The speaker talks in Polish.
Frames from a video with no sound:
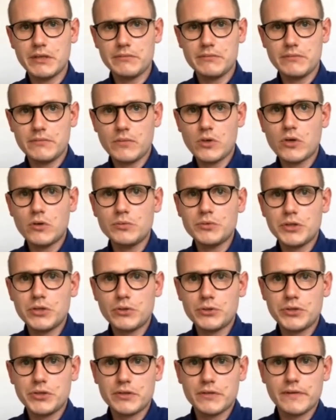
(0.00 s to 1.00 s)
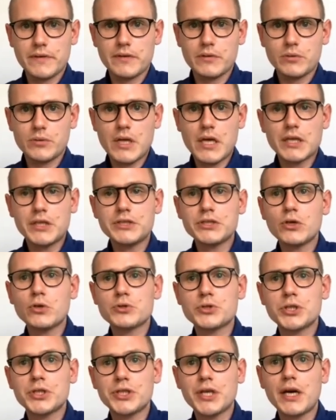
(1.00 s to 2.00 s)
mogą nie nosić ze względu na jakieś
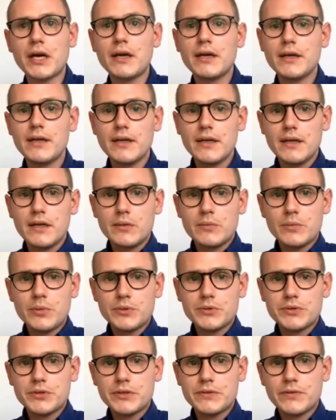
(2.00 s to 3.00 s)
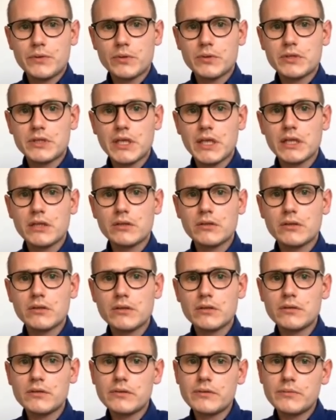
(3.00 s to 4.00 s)
schorzenia bądź dysfunkcje,
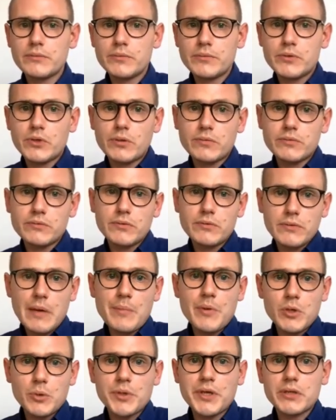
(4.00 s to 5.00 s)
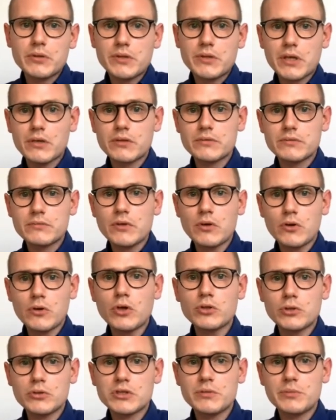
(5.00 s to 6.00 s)
to, to, to apeluję do tego, o,
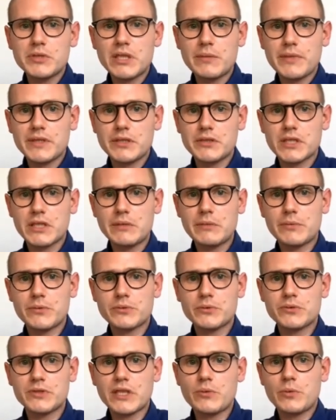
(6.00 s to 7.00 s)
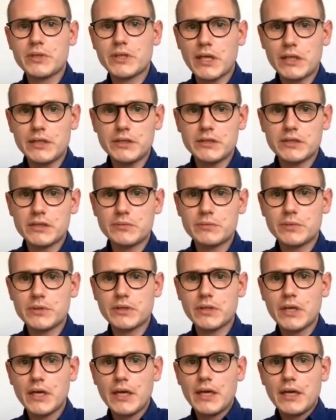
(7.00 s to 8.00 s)
o to, żeby te maseczki po prostu zakładali,
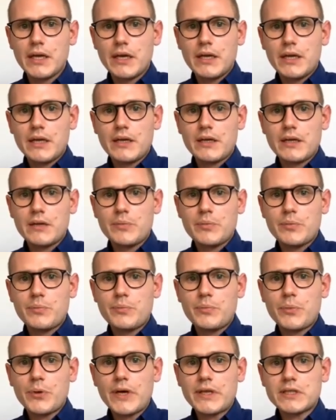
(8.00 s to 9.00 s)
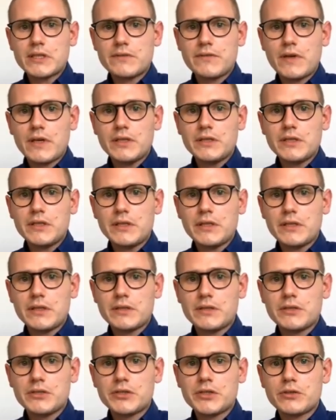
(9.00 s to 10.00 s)
żeby E, pokazywali, e,
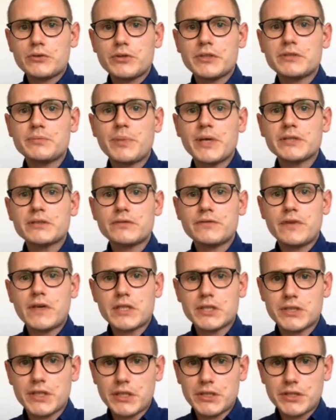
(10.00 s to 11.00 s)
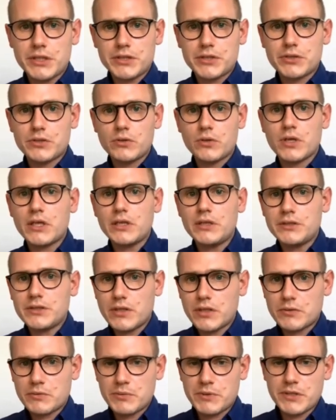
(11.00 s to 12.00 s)
że to jest bardzo ważna rzecz, że to
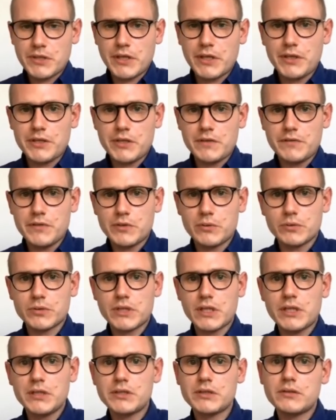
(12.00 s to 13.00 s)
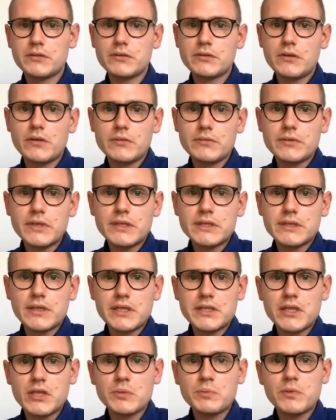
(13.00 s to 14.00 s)
ogranicza rozprzestrzenianie się wirusa i że to jest
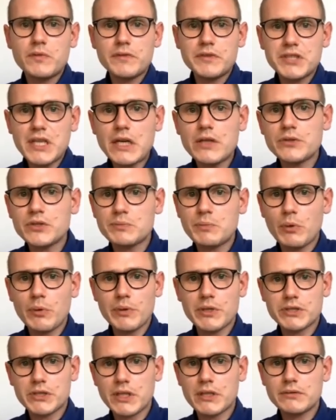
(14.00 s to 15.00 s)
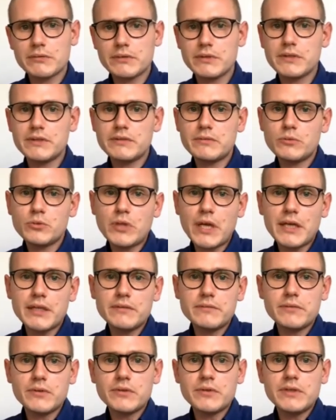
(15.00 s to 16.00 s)
nasza odpowiedzialność społeczna. I
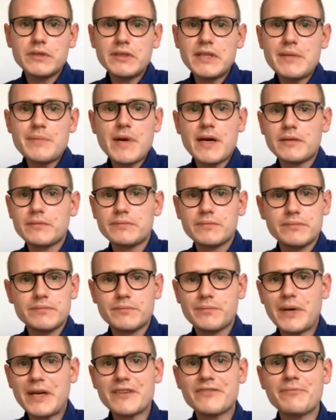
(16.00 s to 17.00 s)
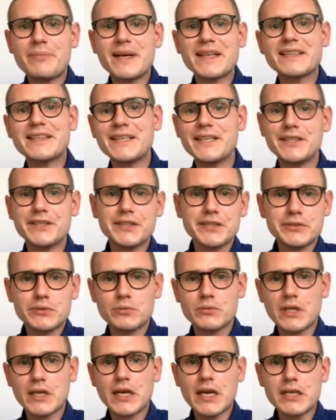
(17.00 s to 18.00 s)
tutaj nie ma barw partyjnych,
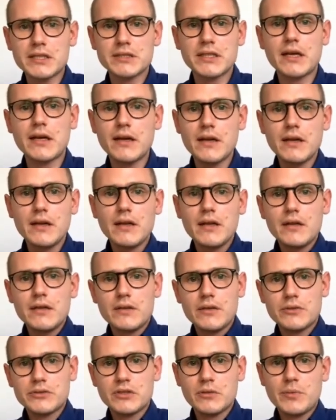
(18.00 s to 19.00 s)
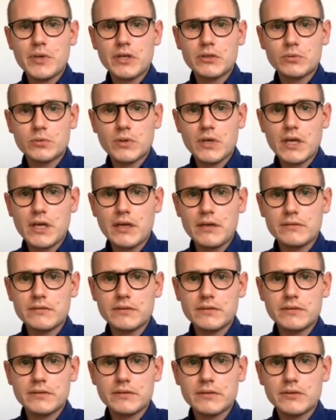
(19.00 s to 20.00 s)
tutaj każda osoba, która,
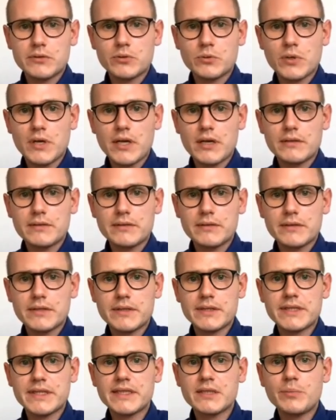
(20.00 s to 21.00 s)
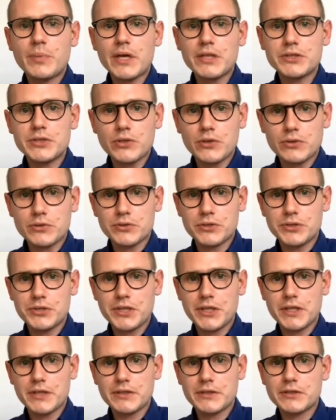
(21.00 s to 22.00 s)
e, która chce dbać o
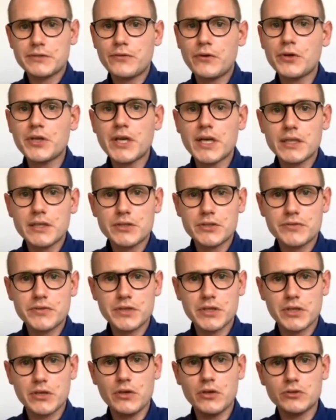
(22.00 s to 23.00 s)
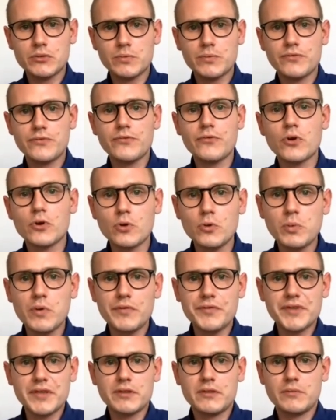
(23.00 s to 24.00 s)
życie swoje, ale też wszystkich osób wokół,
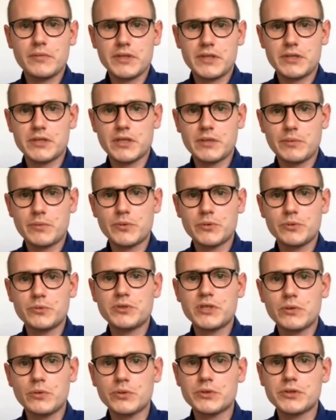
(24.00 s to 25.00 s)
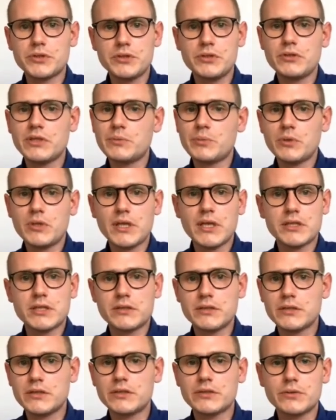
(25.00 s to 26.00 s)
powinna tą maseczkę po prostu założyć. To nie podlega
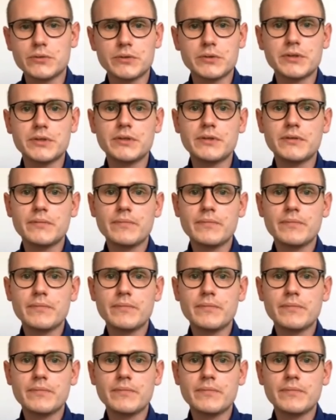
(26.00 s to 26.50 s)
żadnej dyskusji.